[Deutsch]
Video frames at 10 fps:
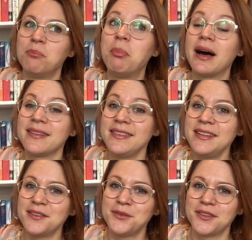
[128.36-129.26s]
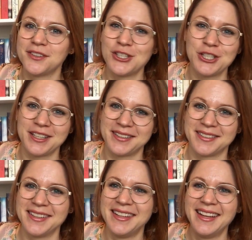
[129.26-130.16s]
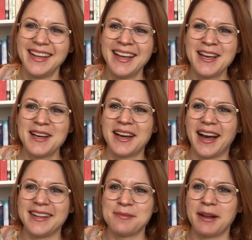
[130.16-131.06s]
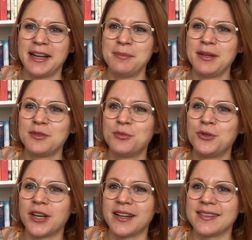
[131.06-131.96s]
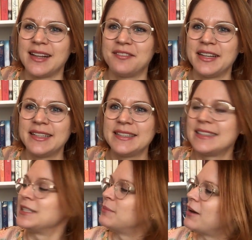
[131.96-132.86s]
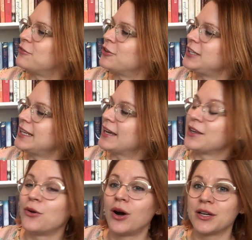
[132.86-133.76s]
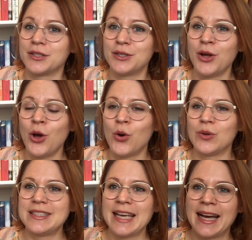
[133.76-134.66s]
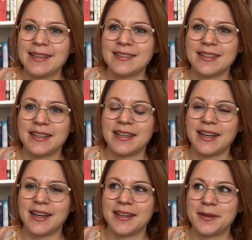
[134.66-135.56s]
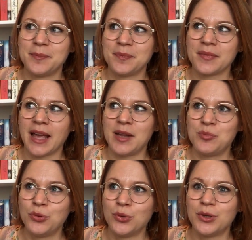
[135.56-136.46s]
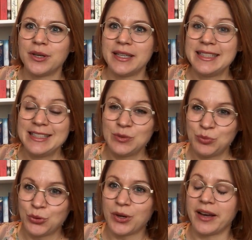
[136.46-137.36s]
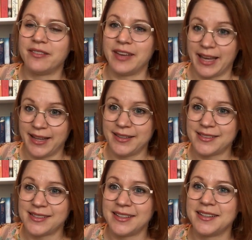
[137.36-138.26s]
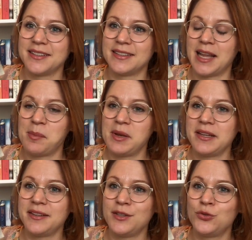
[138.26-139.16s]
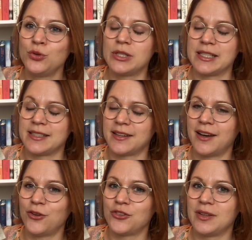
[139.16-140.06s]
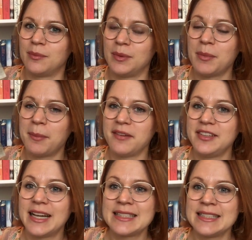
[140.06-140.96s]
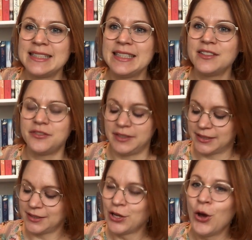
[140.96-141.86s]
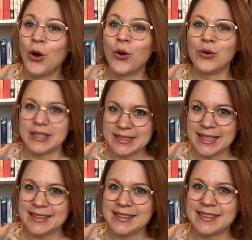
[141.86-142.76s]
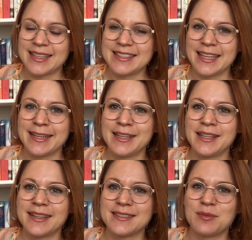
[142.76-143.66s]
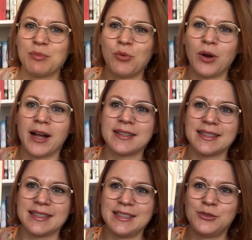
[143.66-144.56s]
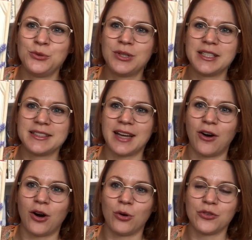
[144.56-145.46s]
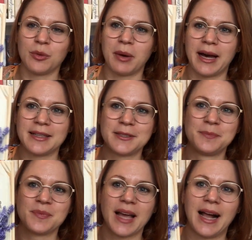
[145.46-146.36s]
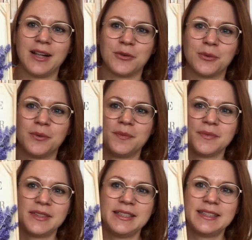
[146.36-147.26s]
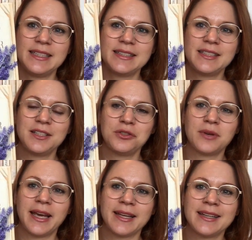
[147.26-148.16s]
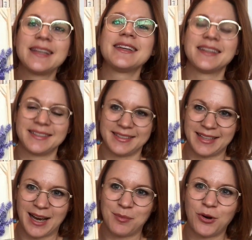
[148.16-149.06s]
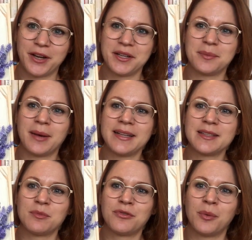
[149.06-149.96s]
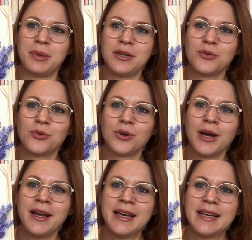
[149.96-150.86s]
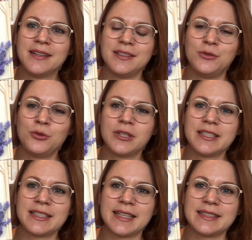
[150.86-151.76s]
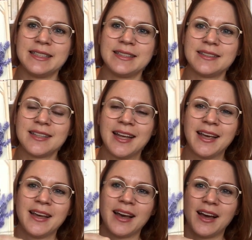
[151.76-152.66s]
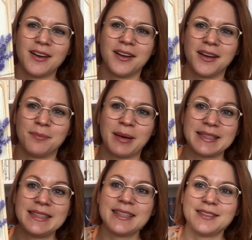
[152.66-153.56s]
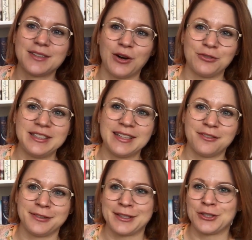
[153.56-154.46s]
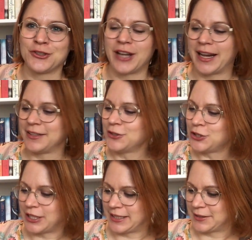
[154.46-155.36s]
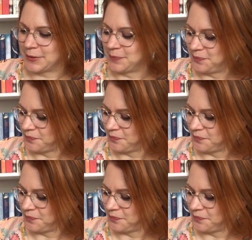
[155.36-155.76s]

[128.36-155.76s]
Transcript: basierende Geschichte eins meiner Lieblingsbücher, Das Lavendelzimmer von Nina George. Und sie hat ähm, ein Buch in diesem Buch erwähnt, nämlich die Südlichter, aus dem immer mal wieder zitiert wird. Und jetzt hat sie tatsächlich letzten Monat die Südlichter auch rausgebracht. Also, die sehen sich nicht nur ähnlich, die haben auch eine gemeinsame Verbindung. Die Südlichter sind äh, basierend auf dieser fiktionalen Geschichte.